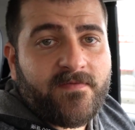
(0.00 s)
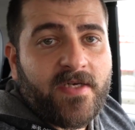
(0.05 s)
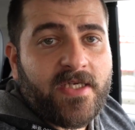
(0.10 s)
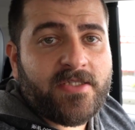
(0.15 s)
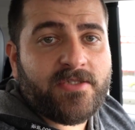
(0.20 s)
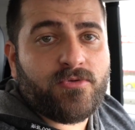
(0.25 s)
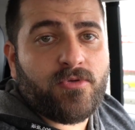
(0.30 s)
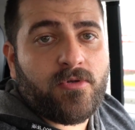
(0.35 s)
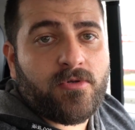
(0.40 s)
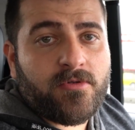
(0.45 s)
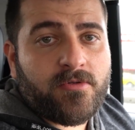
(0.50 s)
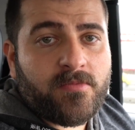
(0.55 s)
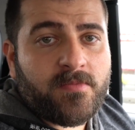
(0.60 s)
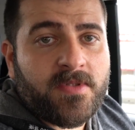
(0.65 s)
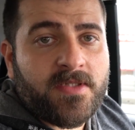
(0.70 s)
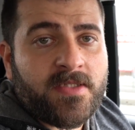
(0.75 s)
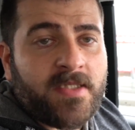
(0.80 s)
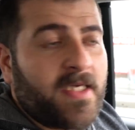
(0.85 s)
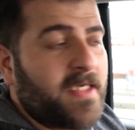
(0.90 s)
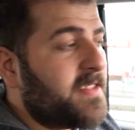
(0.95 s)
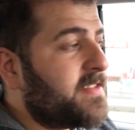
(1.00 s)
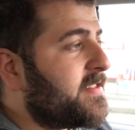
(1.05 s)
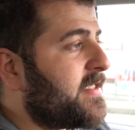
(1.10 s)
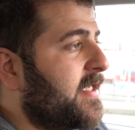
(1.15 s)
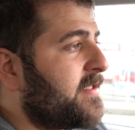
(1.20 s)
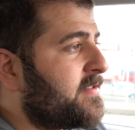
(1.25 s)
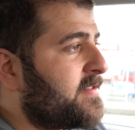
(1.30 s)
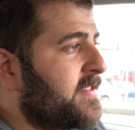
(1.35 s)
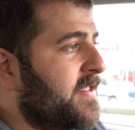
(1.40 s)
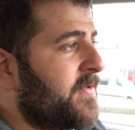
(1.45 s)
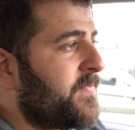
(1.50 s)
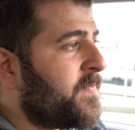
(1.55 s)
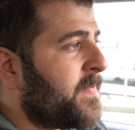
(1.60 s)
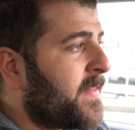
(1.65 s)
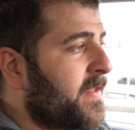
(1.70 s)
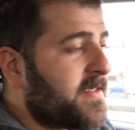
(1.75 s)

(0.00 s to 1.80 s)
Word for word: fazla olduğu bir kentte